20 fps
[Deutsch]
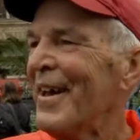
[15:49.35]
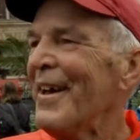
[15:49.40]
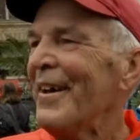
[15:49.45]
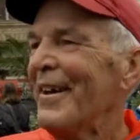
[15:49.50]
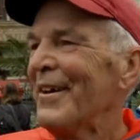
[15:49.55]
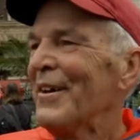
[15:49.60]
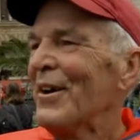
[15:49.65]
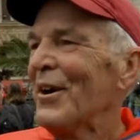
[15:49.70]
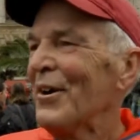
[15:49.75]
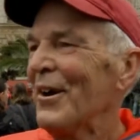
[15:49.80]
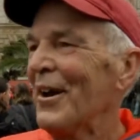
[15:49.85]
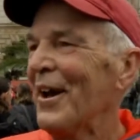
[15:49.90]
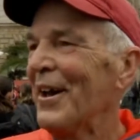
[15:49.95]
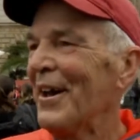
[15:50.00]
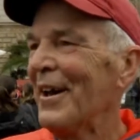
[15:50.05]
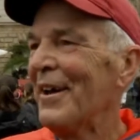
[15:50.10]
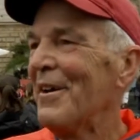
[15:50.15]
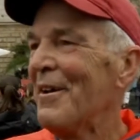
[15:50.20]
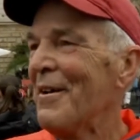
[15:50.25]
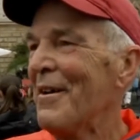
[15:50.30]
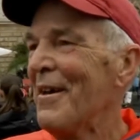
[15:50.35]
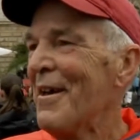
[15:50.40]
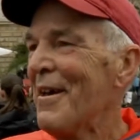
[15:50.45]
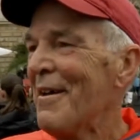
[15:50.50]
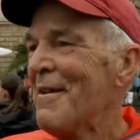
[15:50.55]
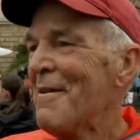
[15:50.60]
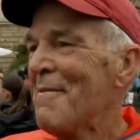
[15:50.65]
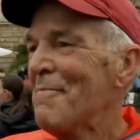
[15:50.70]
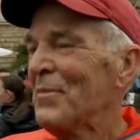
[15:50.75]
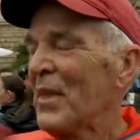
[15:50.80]
Respekt. Kann man nach Ihrem
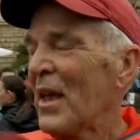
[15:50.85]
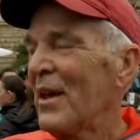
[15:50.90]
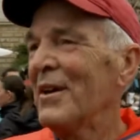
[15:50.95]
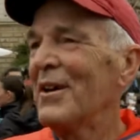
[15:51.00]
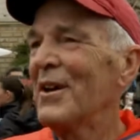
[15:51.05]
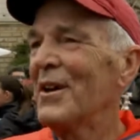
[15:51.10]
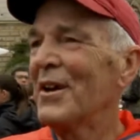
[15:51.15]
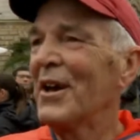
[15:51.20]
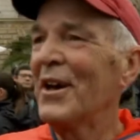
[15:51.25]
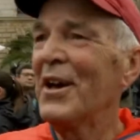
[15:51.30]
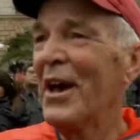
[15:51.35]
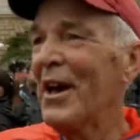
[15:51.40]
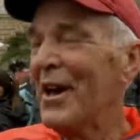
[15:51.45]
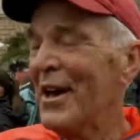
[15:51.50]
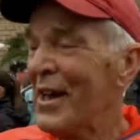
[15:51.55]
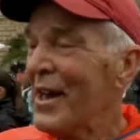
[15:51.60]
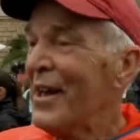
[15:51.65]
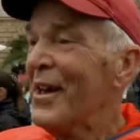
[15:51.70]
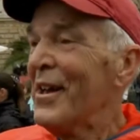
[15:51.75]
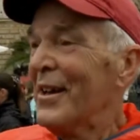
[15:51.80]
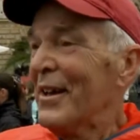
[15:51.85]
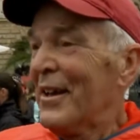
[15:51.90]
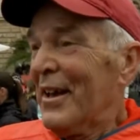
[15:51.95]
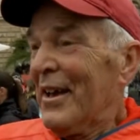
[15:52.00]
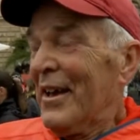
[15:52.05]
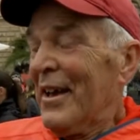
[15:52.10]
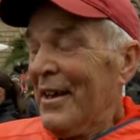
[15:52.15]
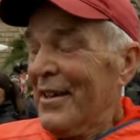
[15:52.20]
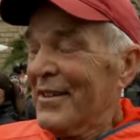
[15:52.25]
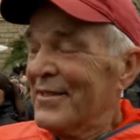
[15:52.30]
Alter fragen?
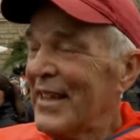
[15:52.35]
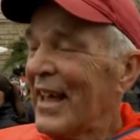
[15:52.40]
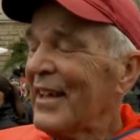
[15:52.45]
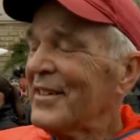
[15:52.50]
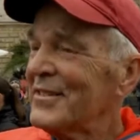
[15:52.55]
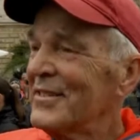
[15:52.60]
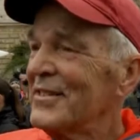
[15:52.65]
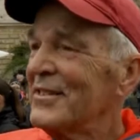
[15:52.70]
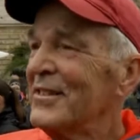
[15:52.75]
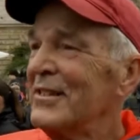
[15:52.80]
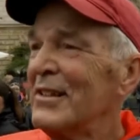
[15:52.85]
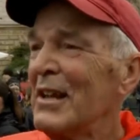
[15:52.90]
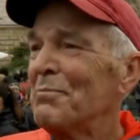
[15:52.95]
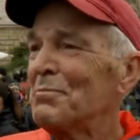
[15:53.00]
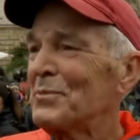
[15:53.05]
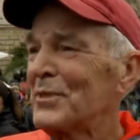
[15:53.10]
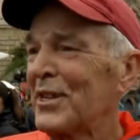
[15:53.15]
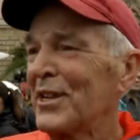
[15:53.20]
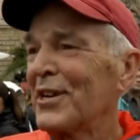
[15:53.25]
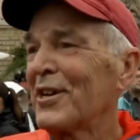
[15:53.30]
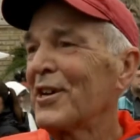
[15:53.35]
76.